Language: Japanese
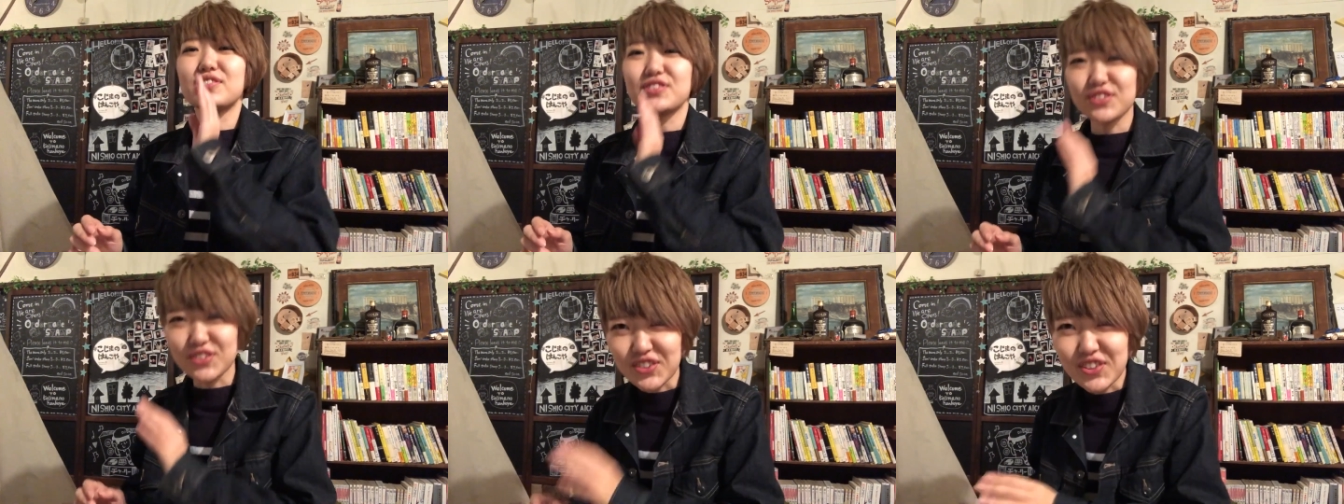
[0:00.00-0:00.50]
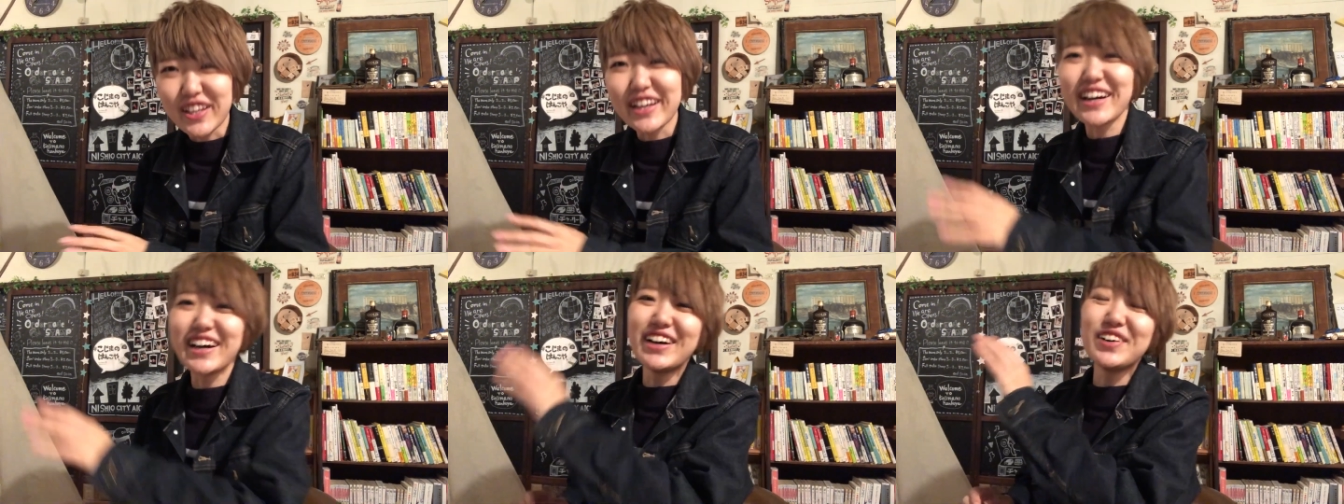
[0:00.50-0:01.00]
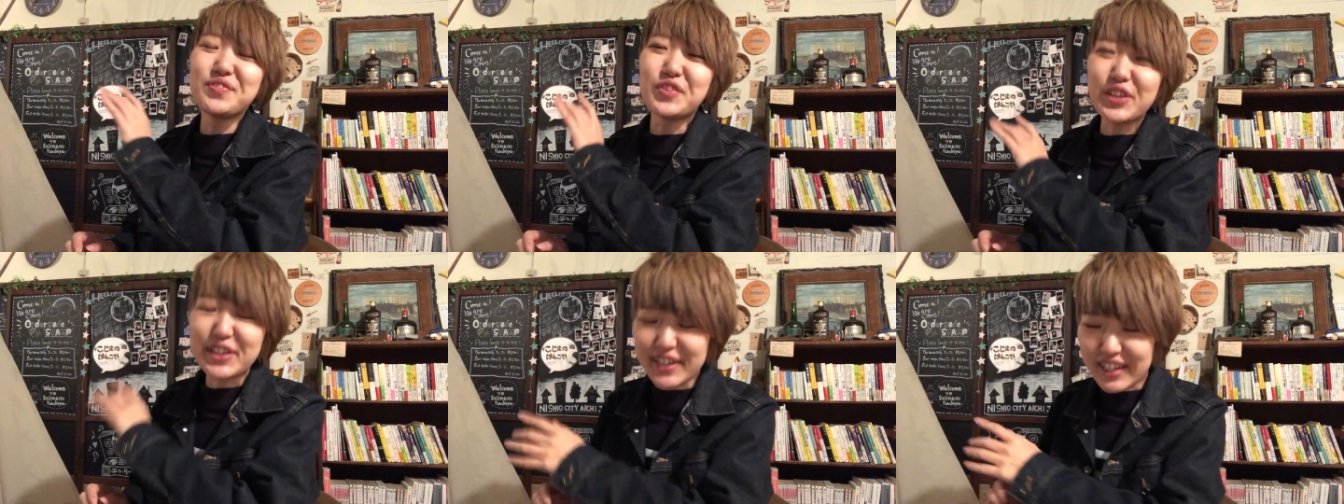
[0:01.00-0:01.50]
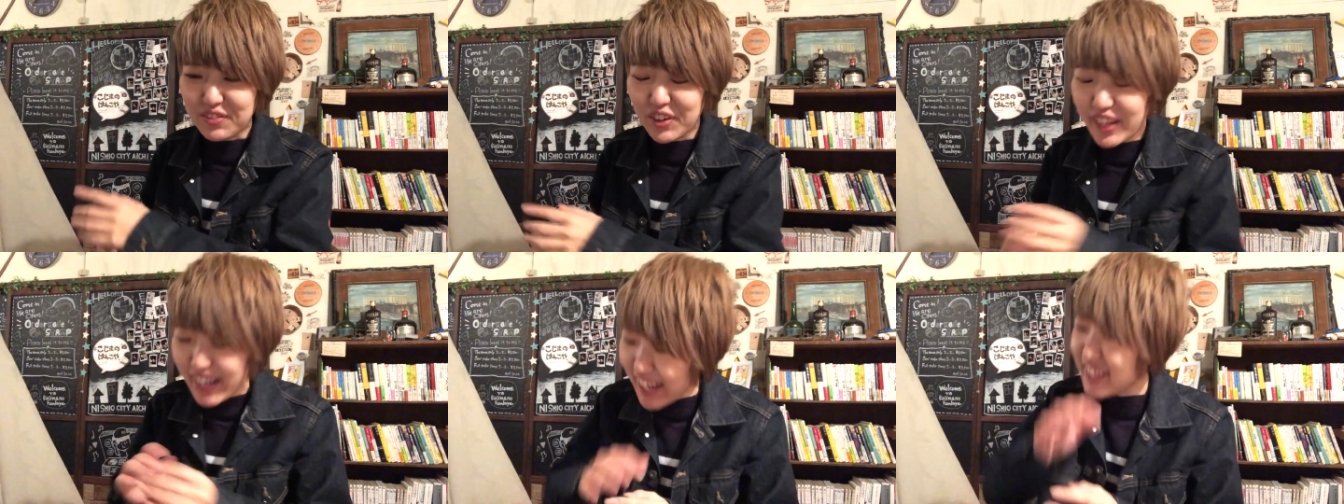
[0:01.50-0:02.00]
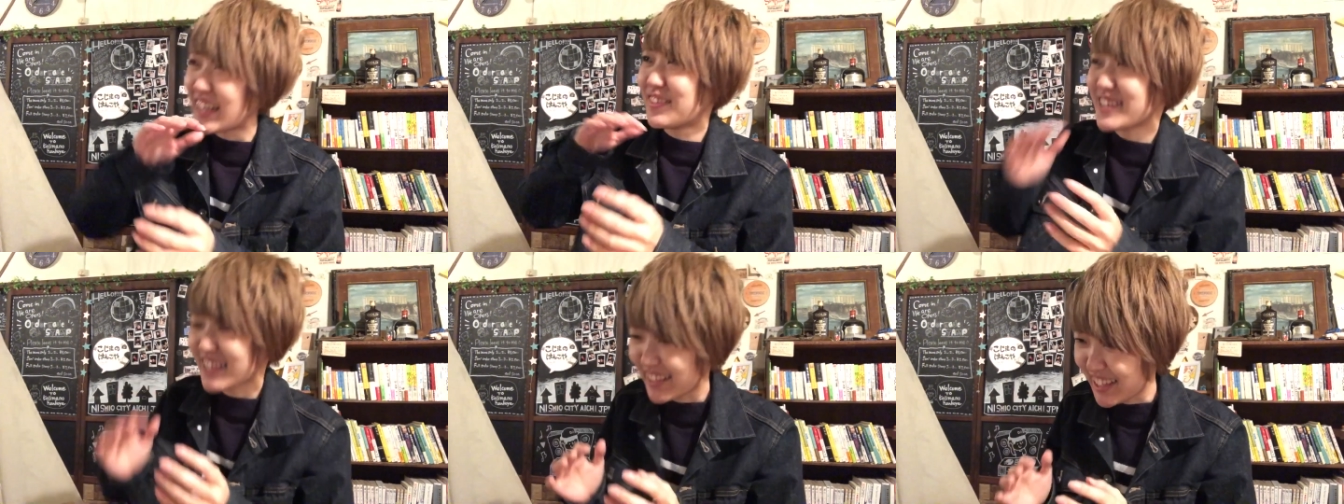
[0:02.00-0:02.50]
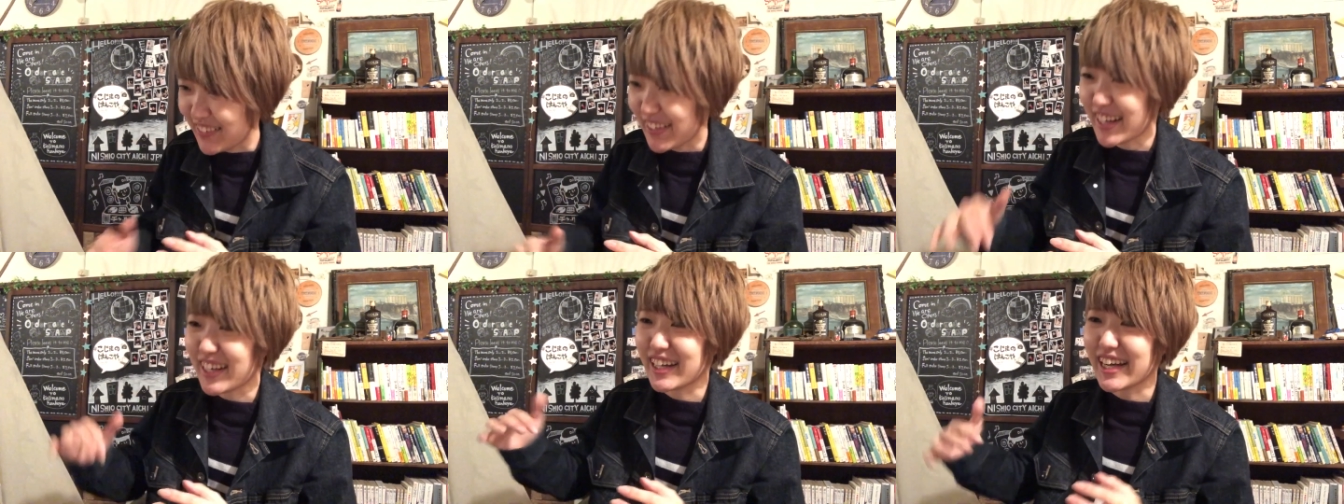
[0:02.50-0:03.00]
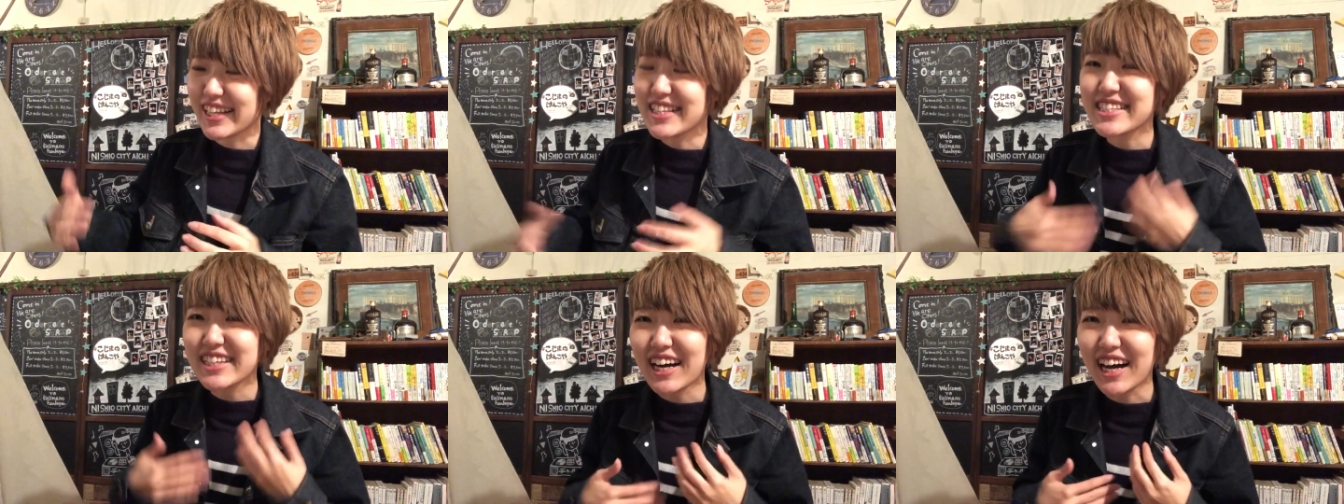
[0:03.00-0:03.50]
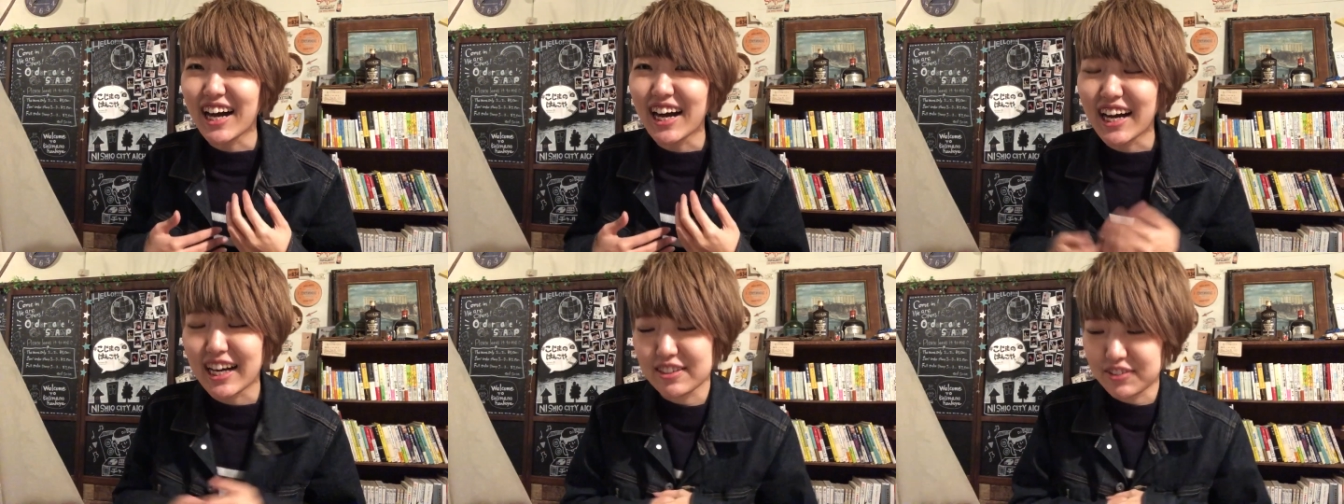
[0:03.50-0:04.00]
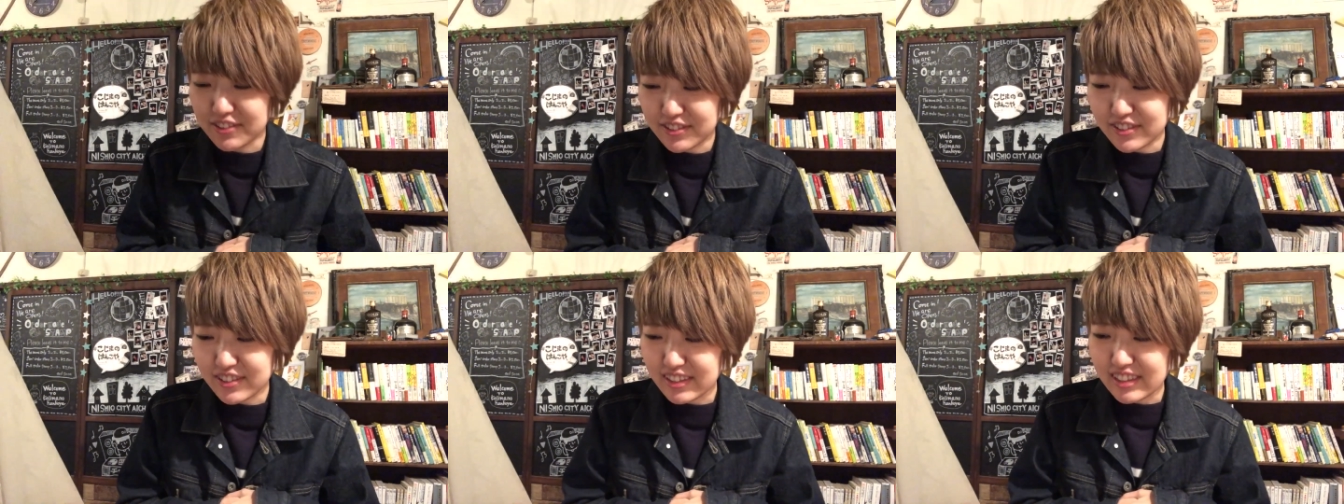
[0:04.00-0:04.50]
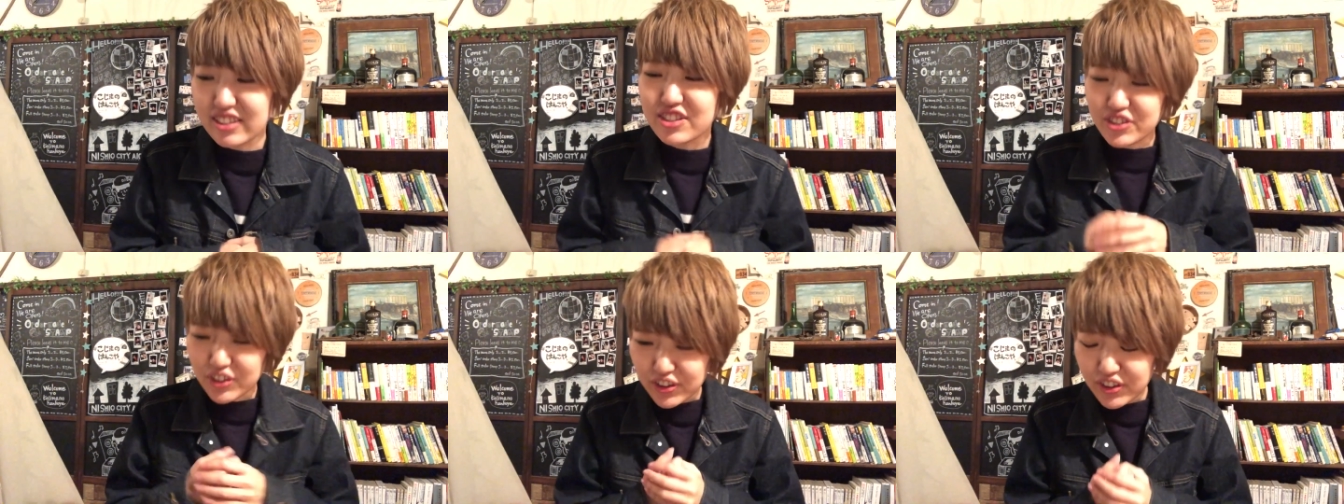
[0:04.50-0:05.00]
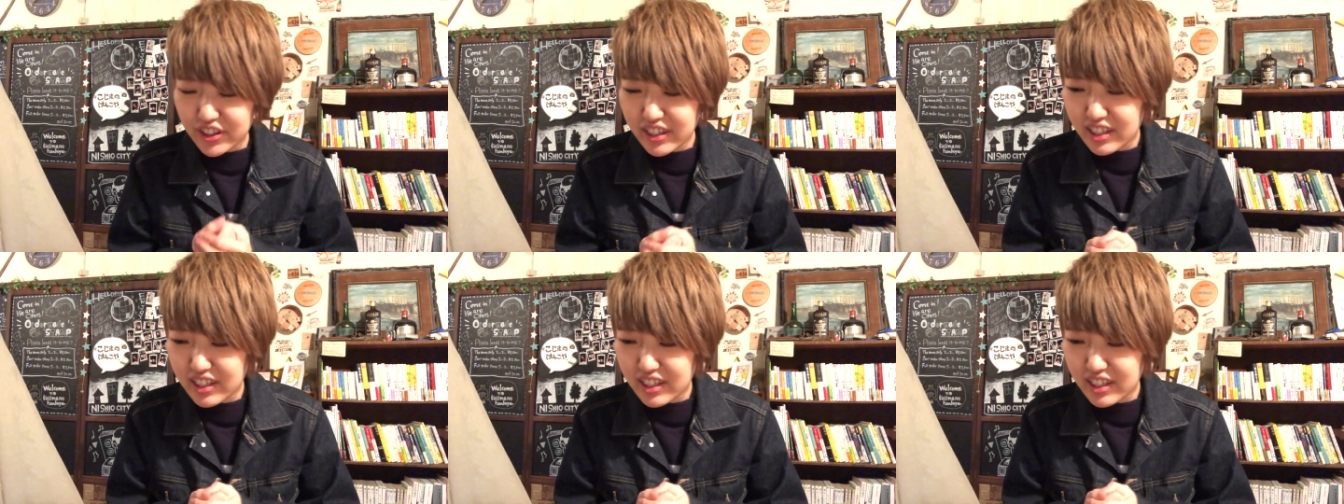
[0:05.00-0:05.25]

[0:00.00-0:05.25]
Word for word: ちょっとこうなんか盛り上がったり盛り下がったりみたいな感じがある印象